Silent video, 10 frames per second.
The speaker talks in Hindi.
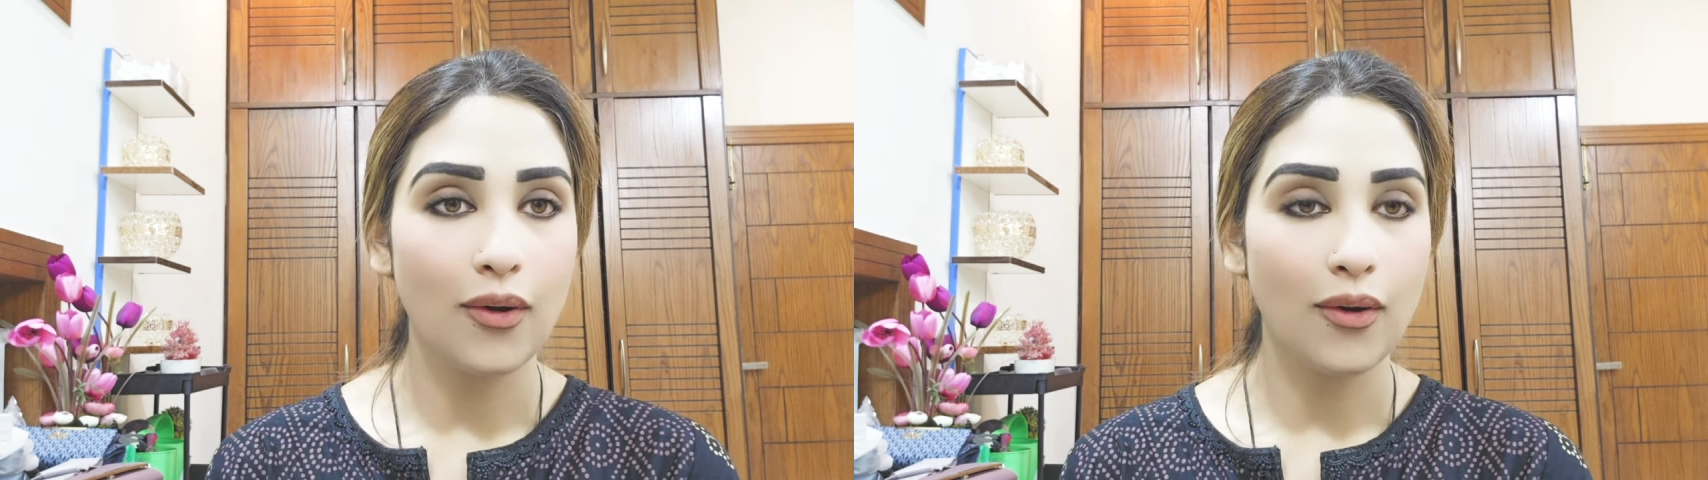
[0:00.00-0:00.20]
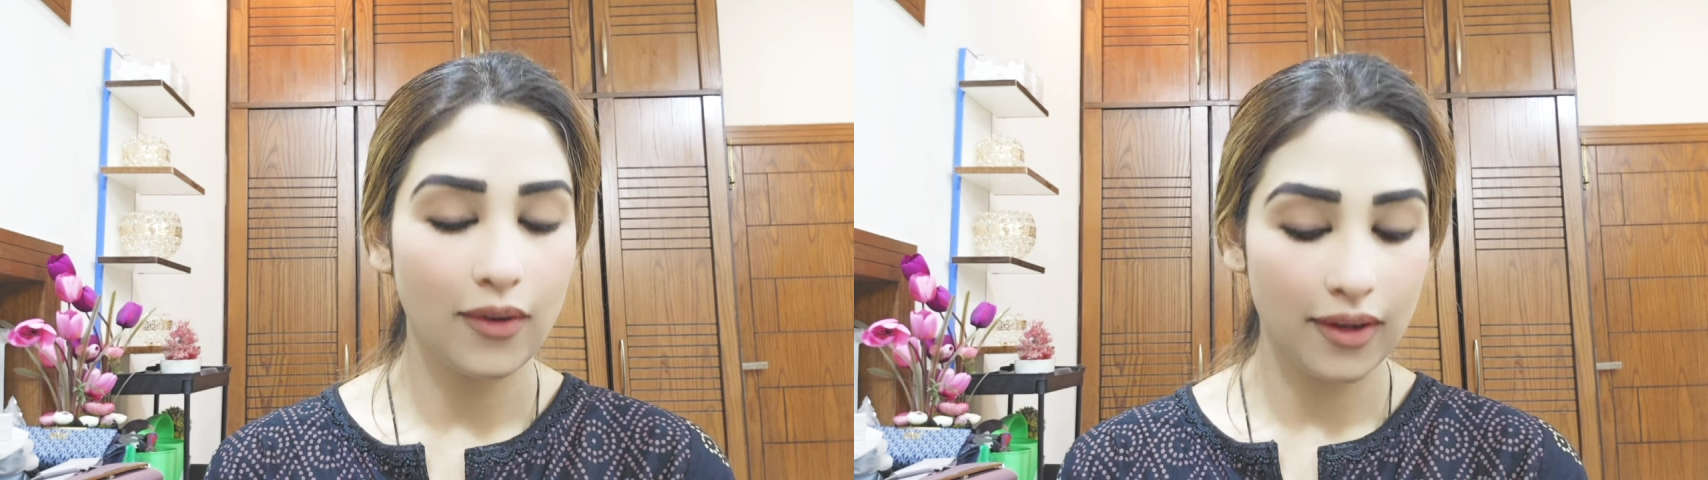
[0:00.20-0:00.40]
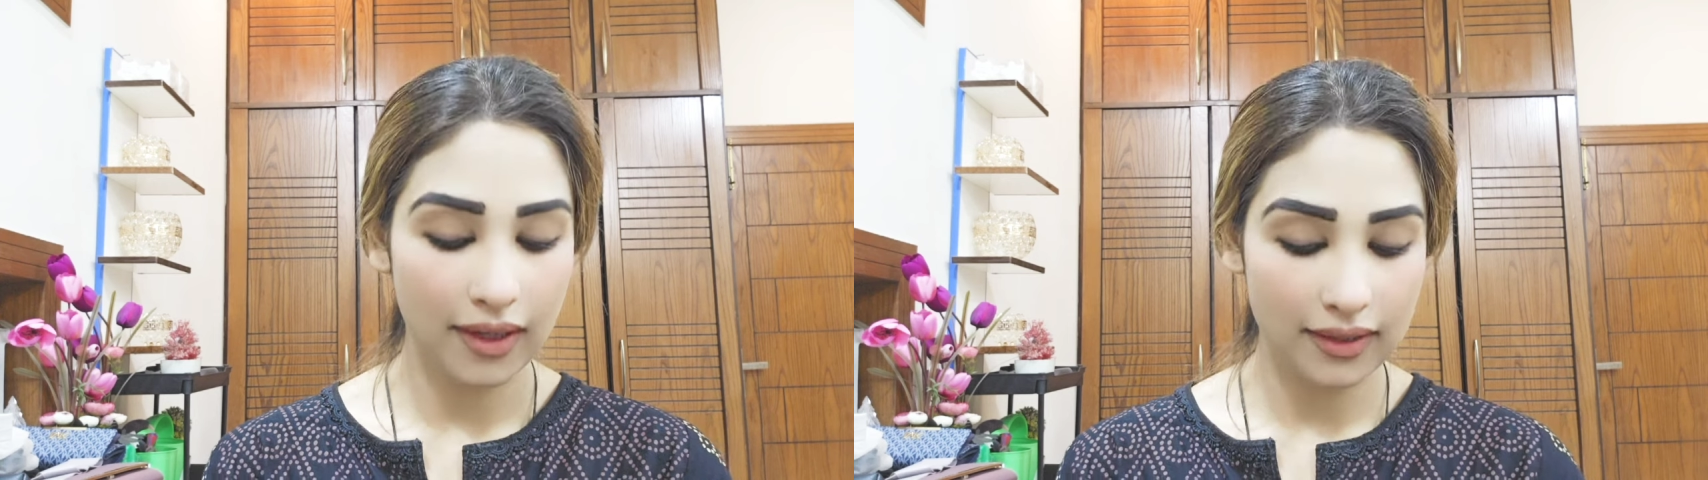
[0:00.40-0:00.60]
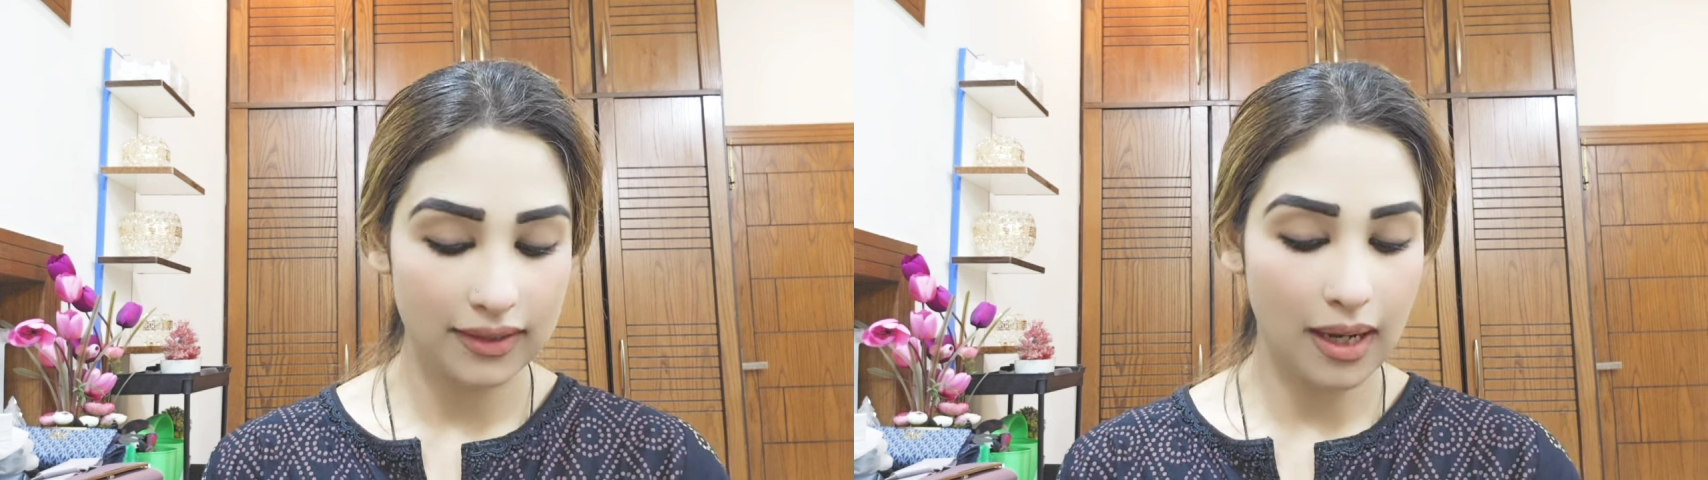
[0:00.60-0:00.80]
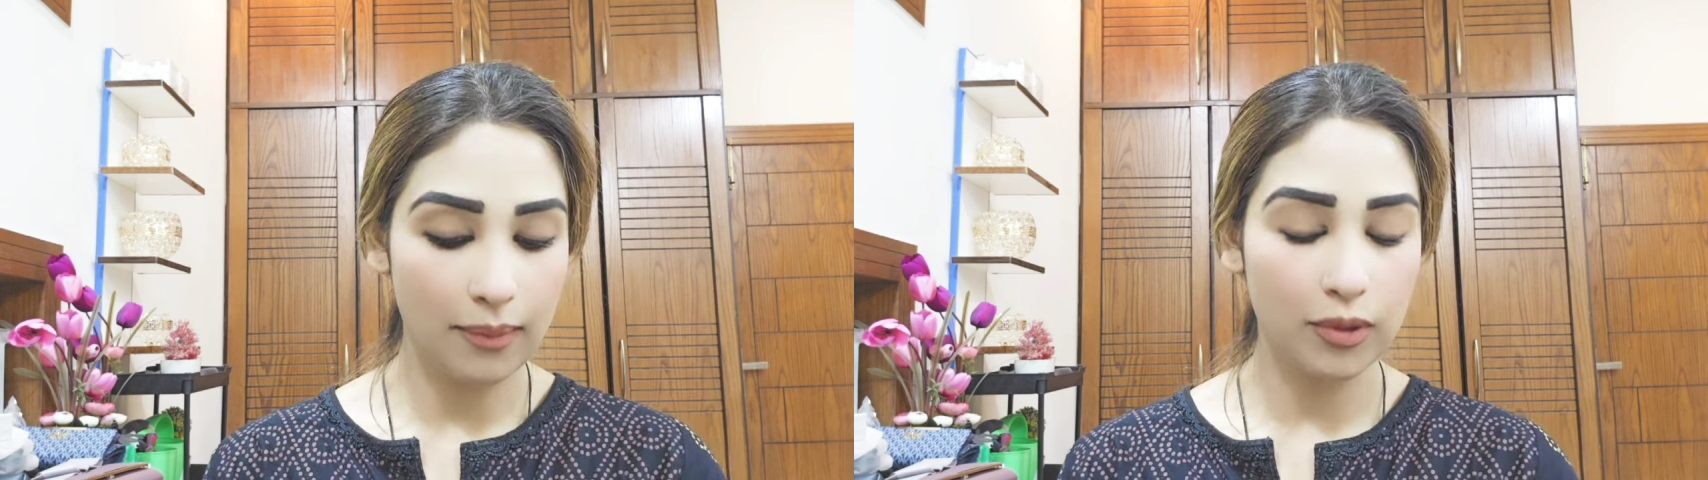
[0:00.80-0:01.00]
और
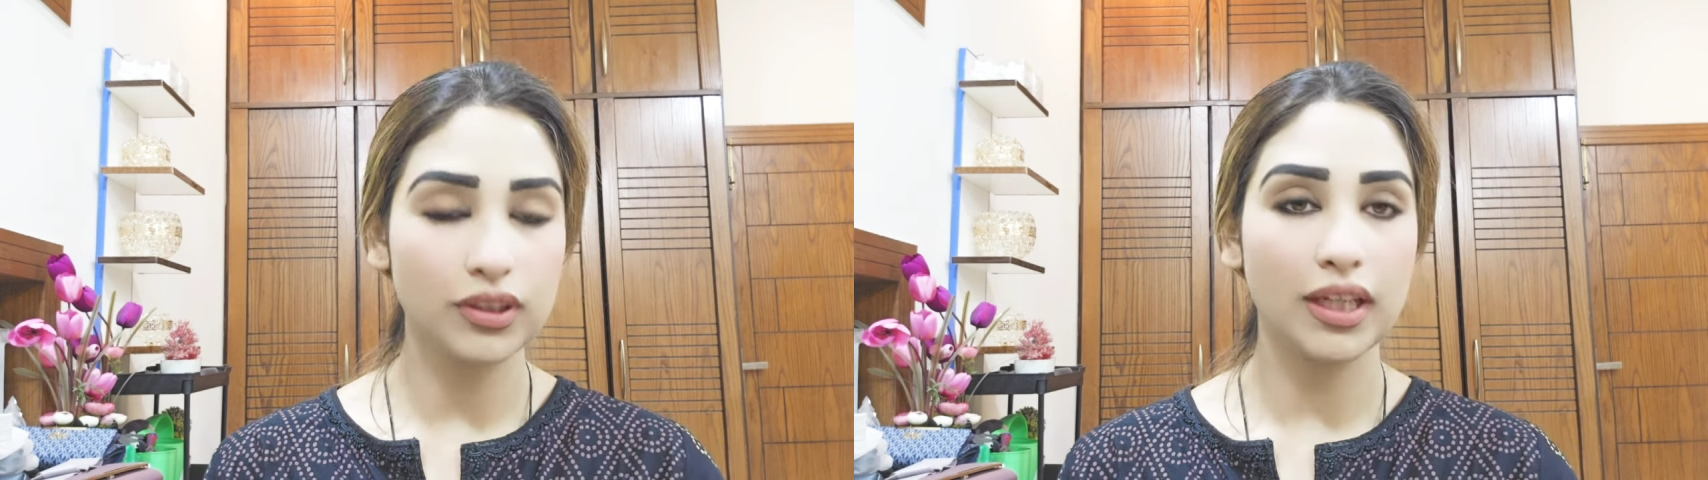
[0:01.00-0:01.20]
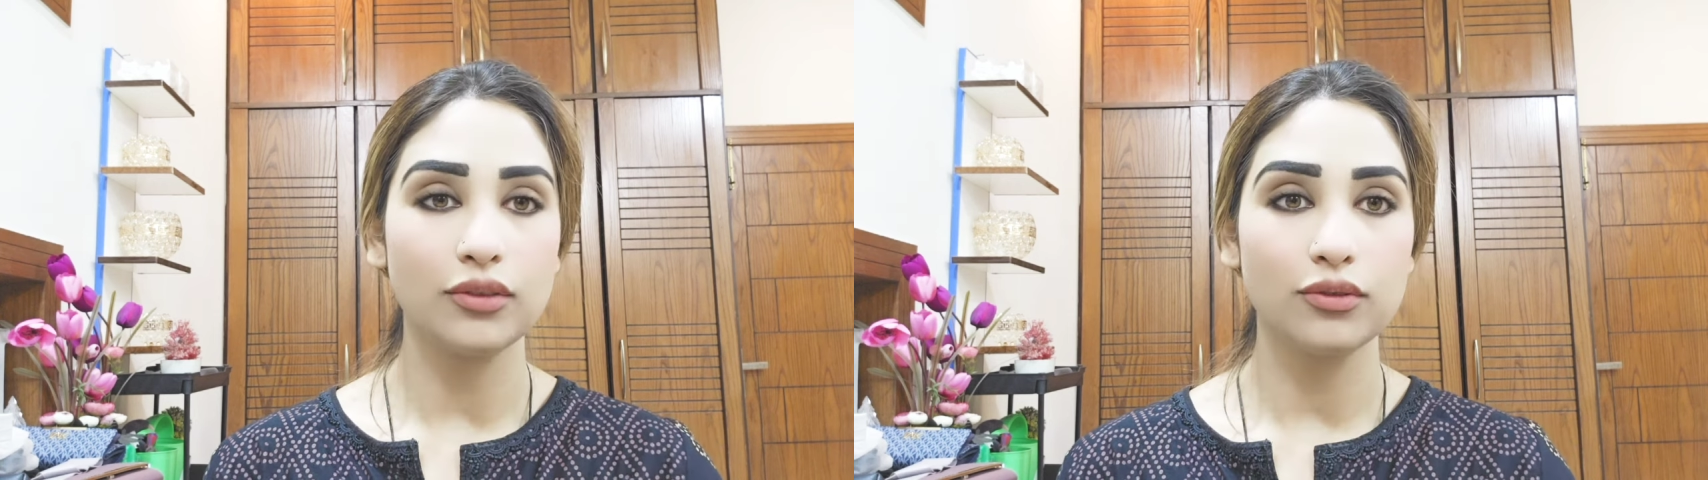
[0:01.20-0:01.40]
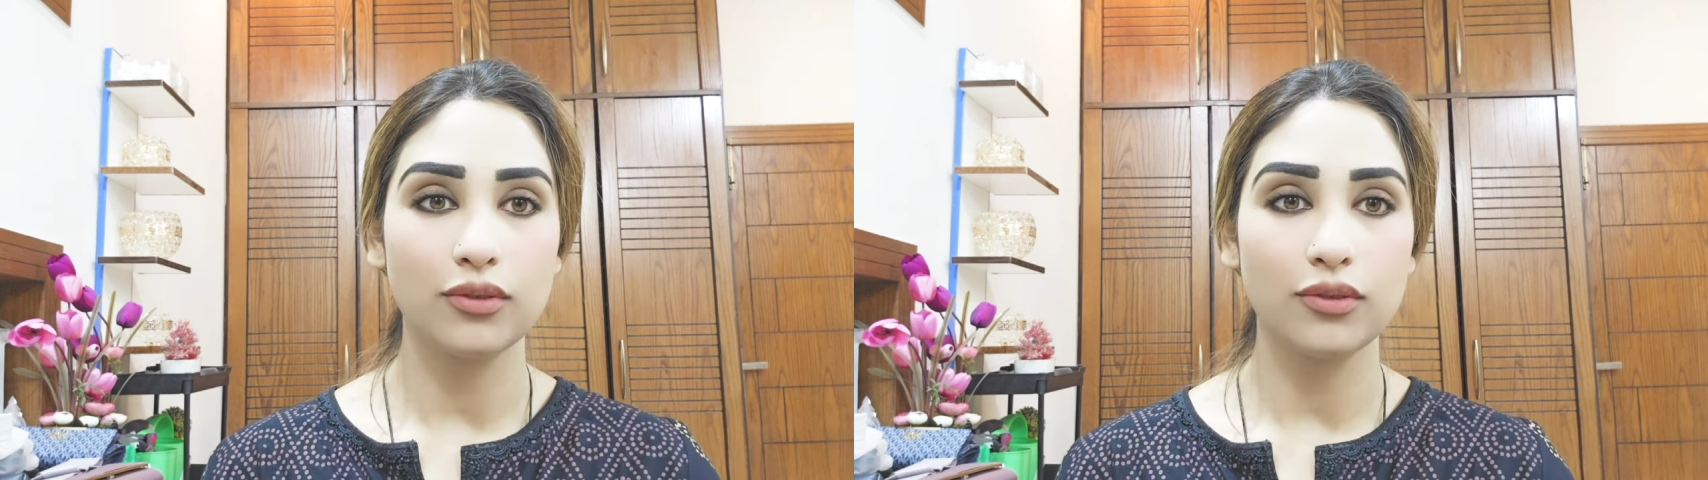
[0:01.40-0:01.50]
आप लोग चाहें तो